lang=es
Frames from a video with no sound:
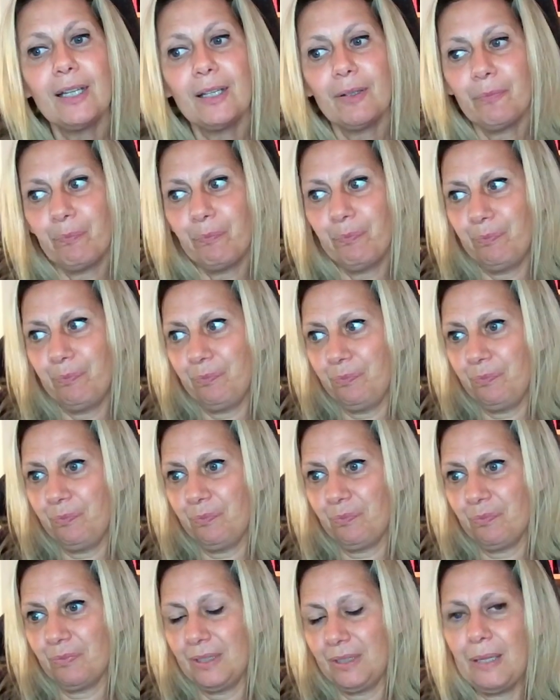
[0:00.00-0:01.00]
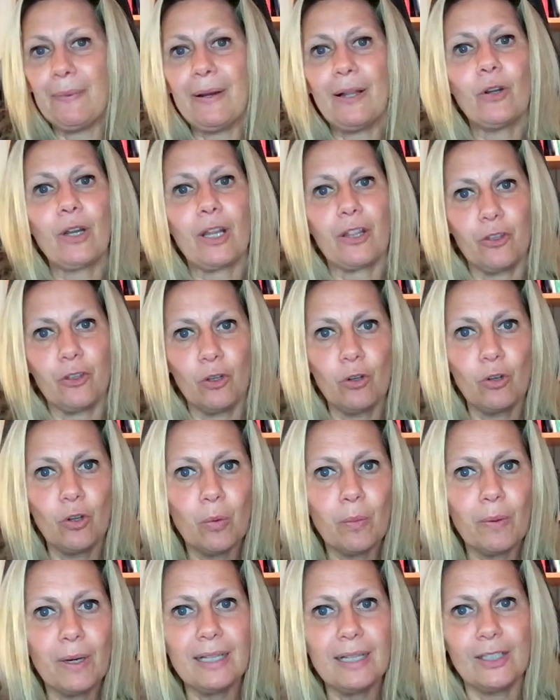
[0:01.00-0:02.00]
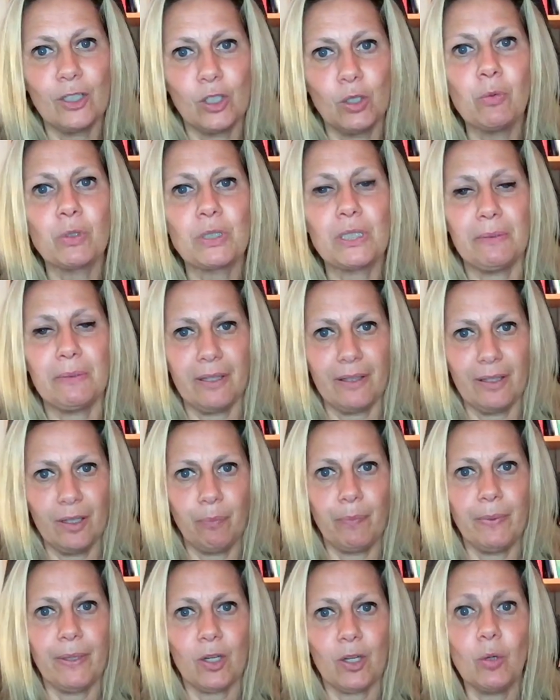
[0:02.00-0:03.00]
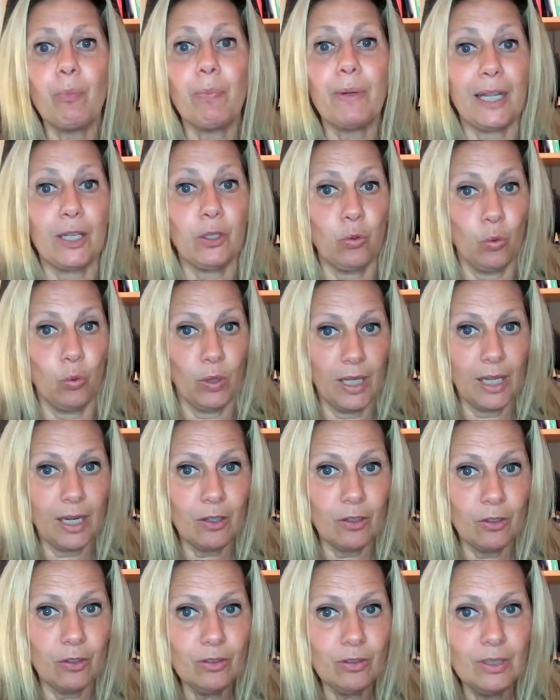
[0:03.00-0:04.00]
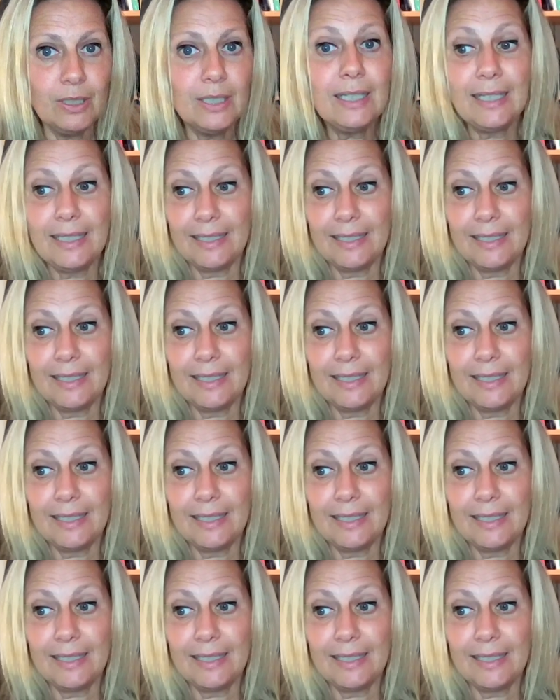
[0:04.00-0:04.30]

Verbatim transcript: mm, de valoración global de cómo es la vida del perro para ayudarlo